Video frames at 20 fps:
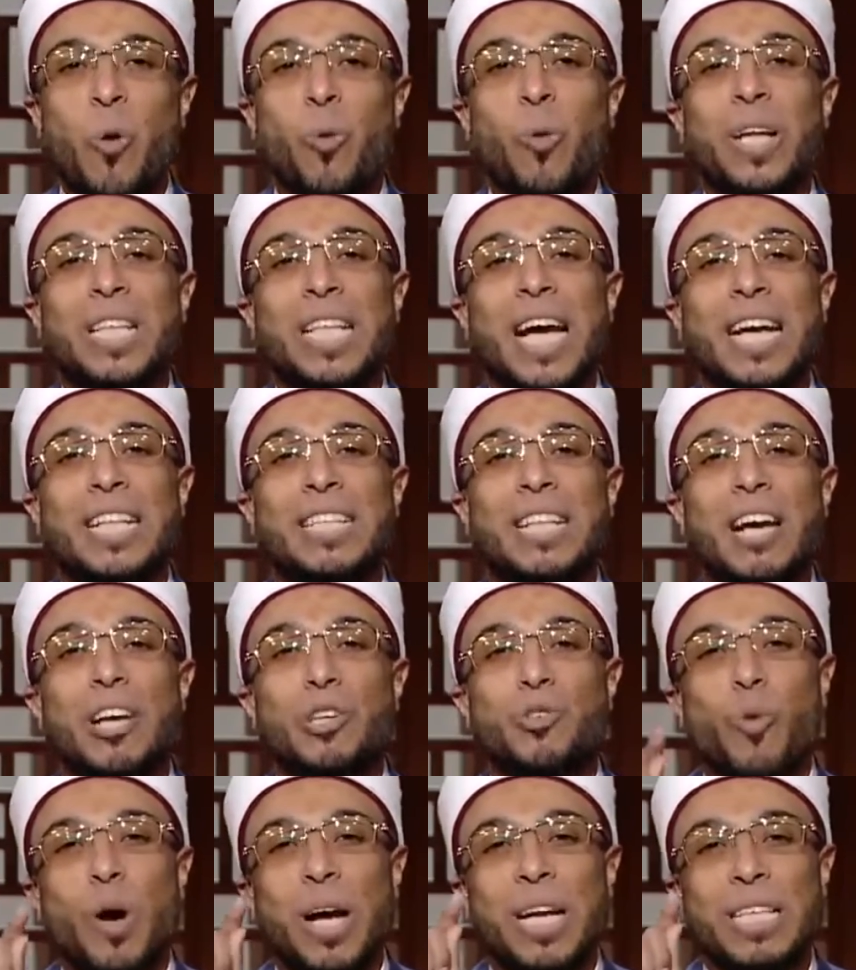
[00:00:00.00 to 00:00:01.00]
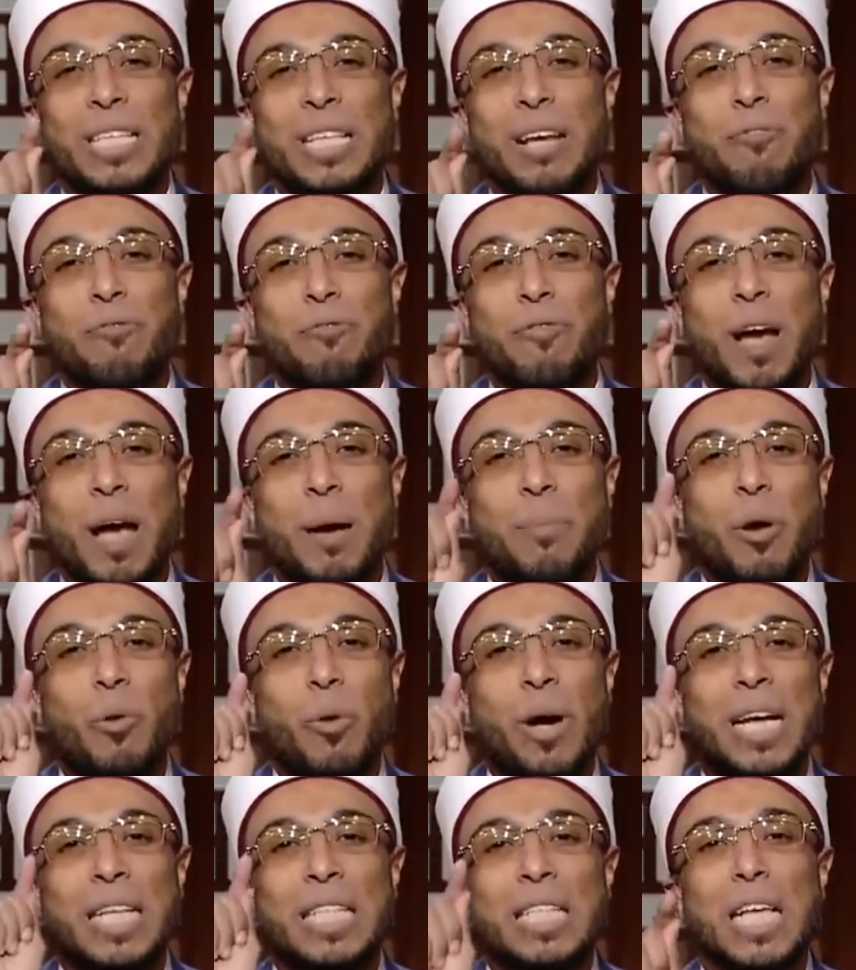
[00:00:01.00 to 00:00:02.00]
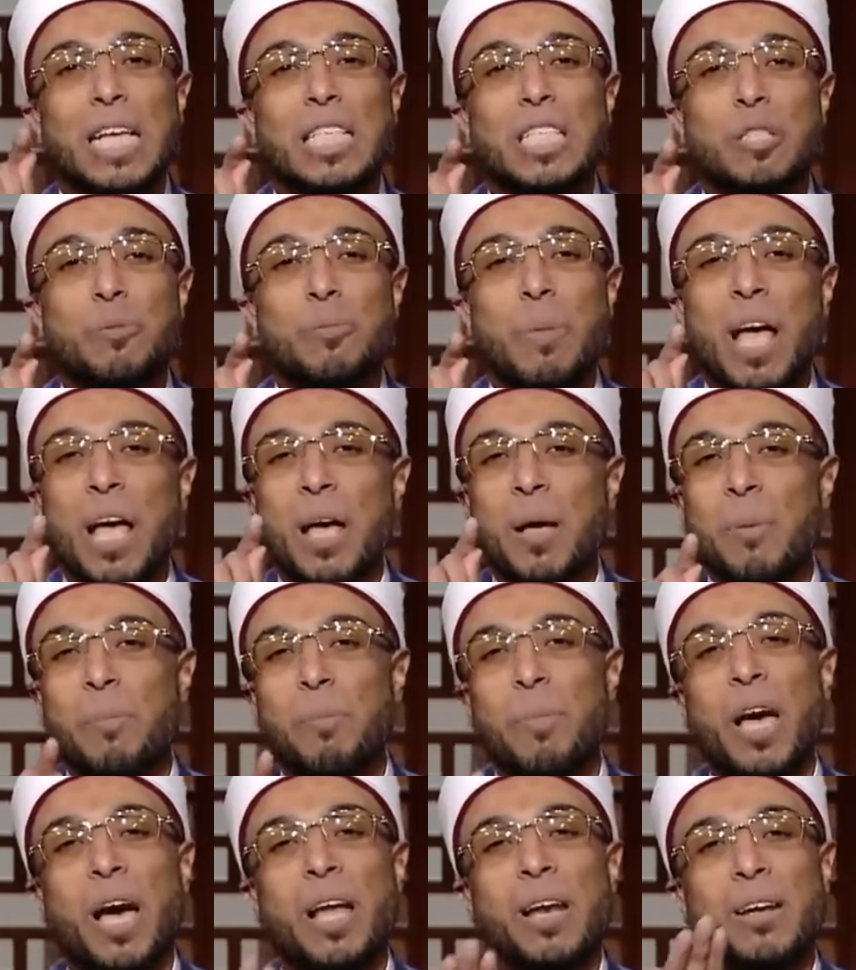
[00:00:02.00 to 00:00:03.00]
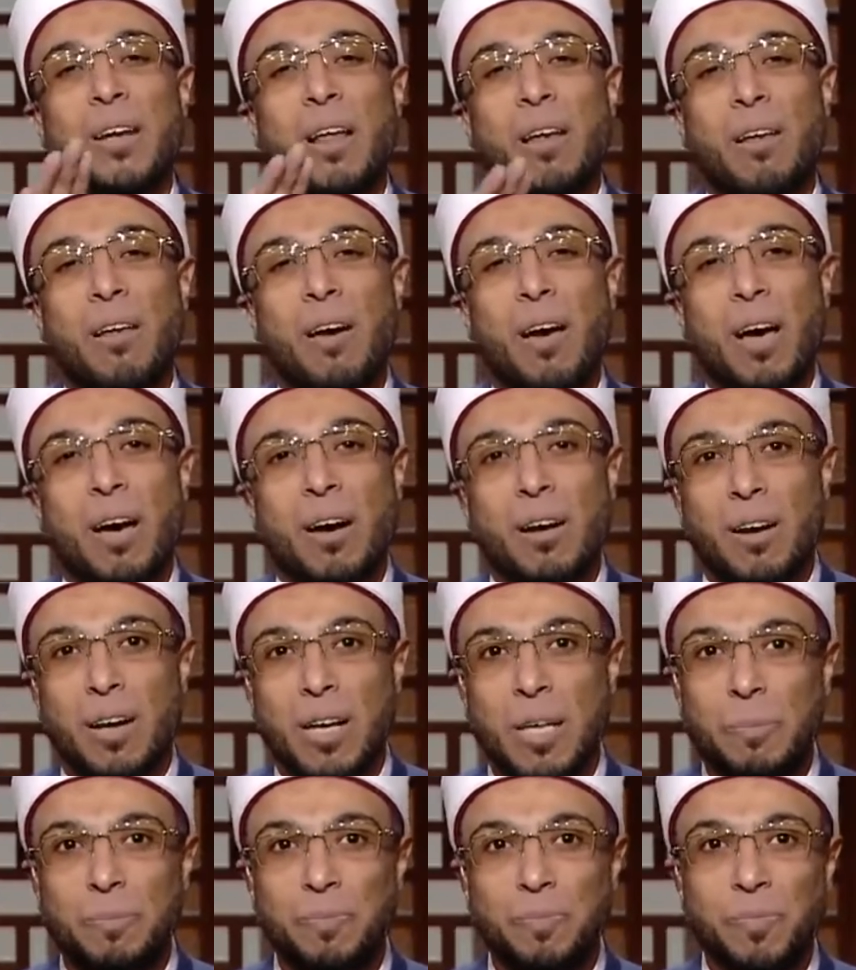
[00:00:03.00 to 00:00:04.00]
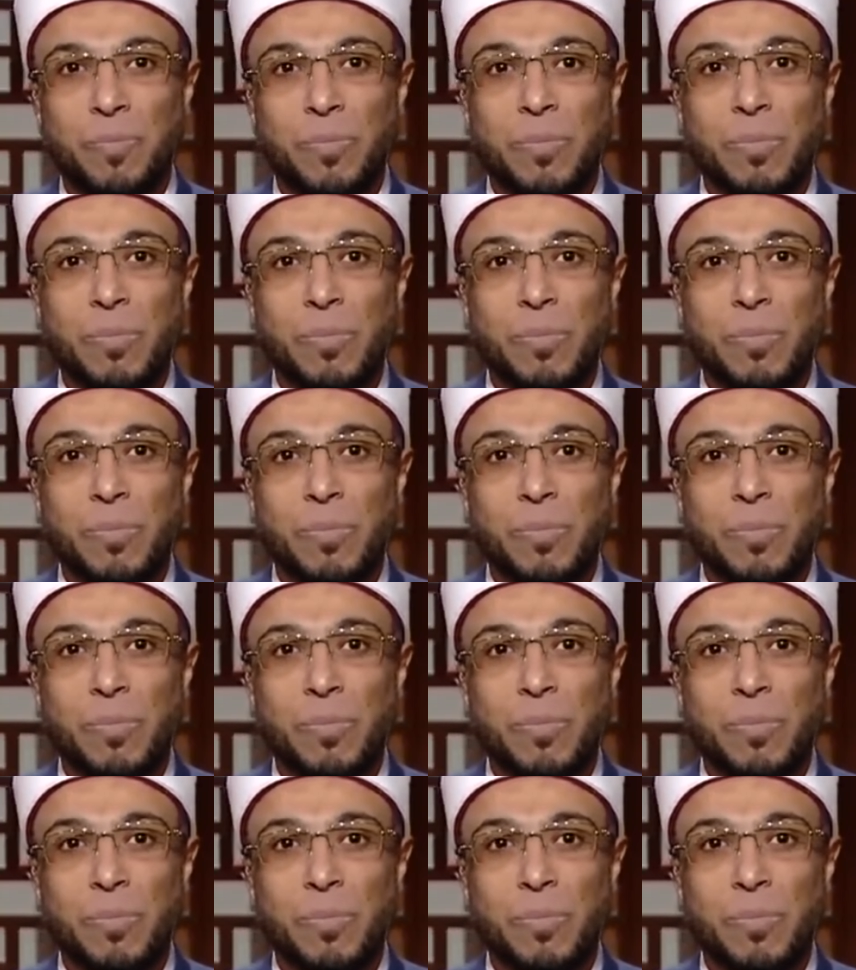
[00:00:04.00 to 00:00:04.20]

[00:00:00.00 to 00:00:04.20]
وتحتاج أن تفهم وأن تسمع بأن الله قريب